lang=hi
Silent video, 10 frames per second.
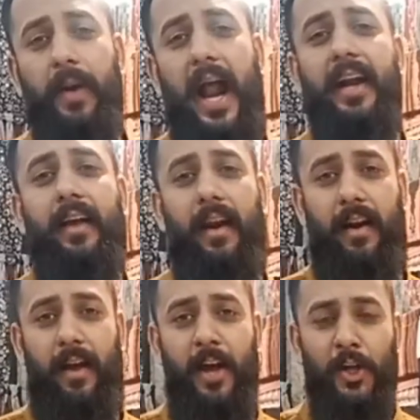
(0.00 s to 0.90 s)
को ब्रांड
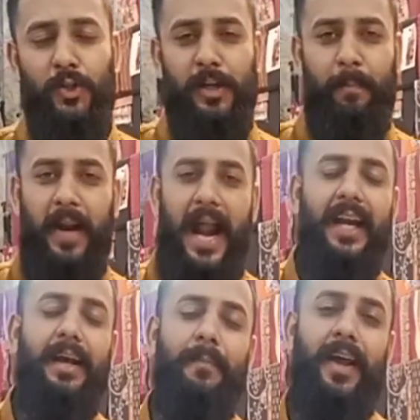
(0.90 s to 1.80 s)
करना है तो जब
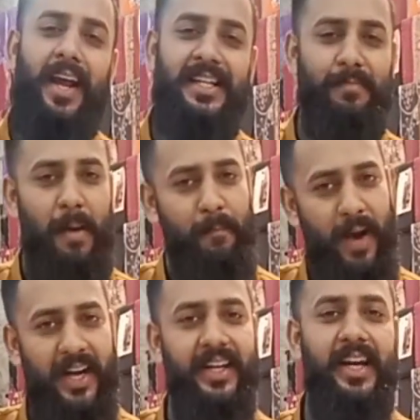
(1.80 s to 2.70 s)
ब्रांड कब करेंगे जब आप
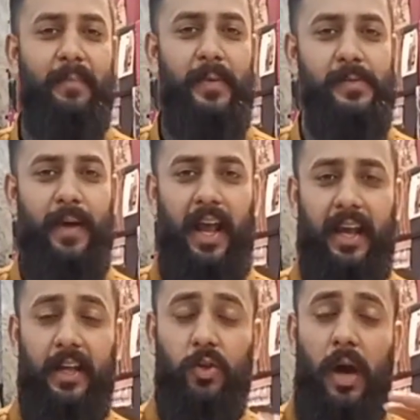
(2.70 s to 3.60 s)
ब्रांडेड कट पीस पर
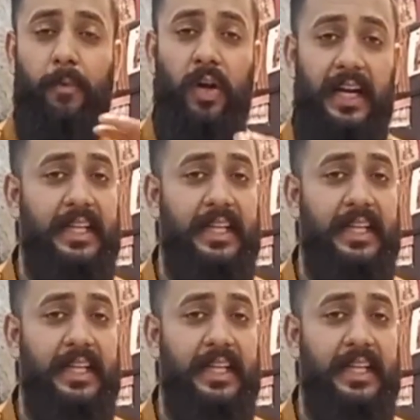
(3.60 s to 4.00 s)
आएंगे तो आपको